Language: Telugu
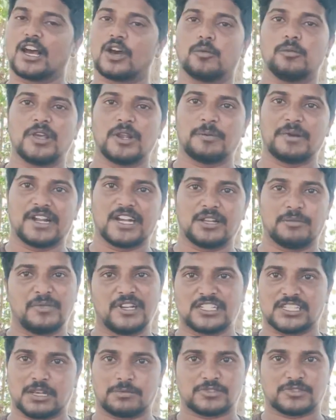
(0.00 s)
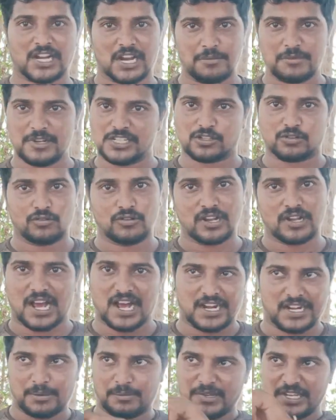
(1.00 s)
నాకు మీరు పెట్టే మీరు సబ్స్క్రైబ్ చేసుకో
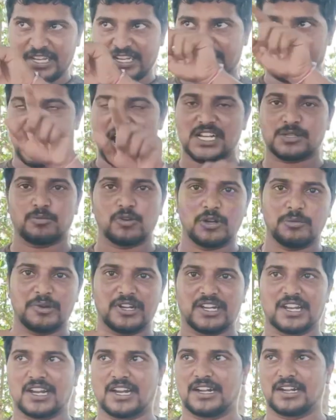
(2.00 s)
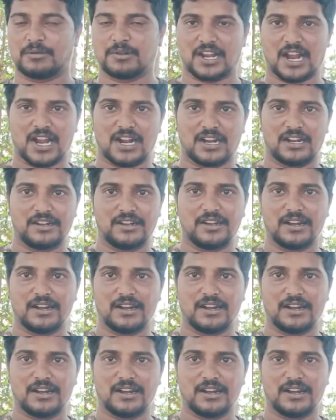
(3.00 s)
అంటే మీ డాష్ బోర్డ్ని పెట్టాలంటే నా